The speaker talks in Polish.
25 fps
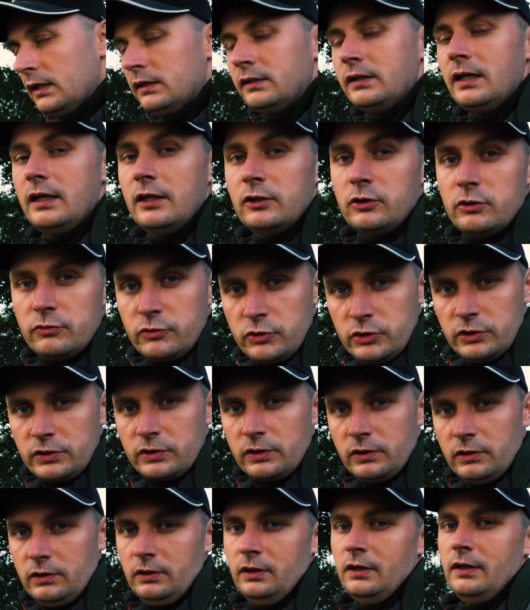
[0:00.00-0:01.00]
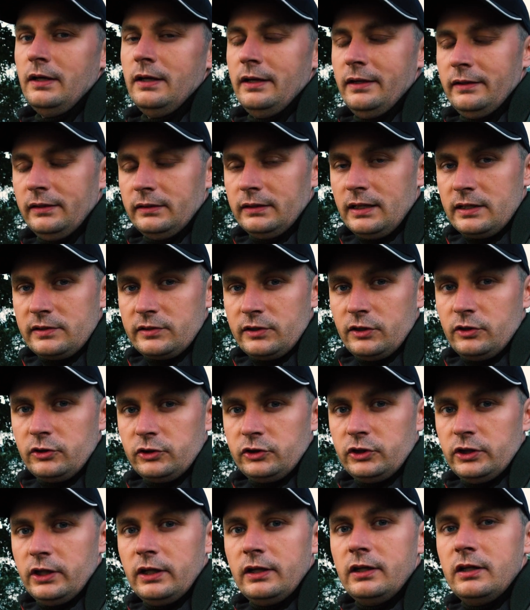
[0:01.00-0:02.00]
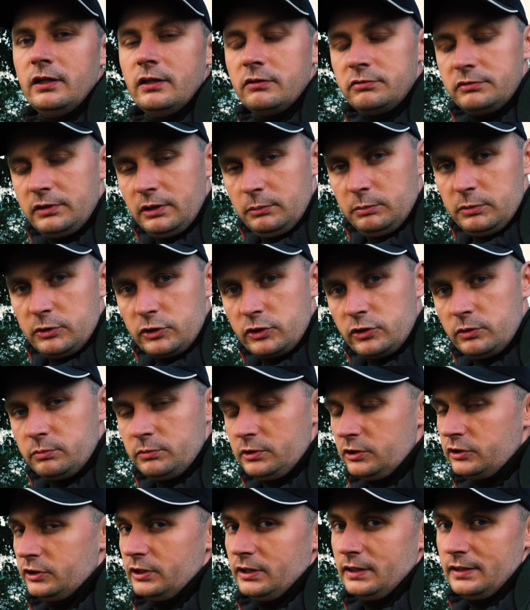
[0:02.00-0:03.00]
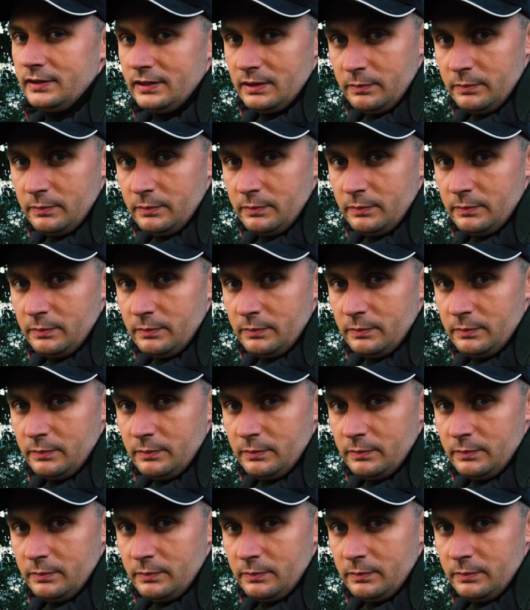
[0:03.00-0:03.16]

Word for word: No ale to wszystko na zlocie w najbliższą niedzielę.